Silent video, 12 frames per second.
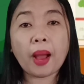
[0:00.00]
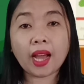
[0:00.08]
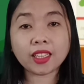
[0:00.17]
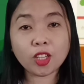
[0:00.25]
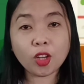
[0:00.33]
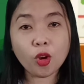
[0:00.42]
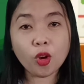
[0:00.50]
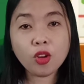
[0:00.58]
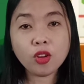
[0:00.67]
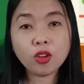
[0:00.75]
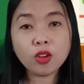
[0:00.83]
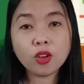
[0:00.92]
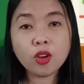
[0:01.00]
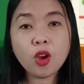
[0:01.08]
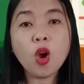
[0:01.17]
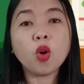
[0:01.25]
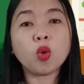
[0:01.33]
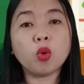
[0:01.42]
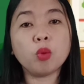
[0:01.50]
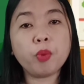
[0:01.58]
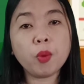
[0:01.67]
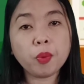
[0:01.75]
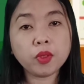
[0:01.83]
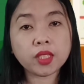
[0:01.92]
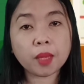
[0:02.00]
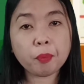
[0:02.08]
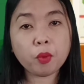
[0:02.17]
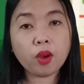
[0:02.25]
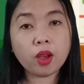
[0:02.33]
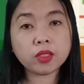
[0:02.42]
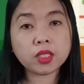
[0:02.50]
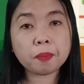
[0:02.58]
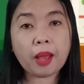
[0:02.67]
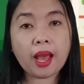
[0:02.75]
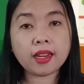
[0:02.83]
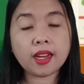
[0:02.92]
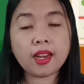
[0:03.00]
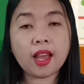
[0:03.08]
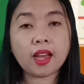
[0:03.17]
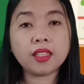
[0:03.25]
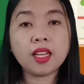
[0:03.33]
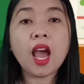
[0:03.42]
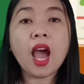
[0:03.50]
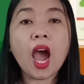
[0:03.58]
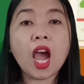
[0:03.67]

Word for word: Pangatlo, kung pupunta po kayo sa paaralan,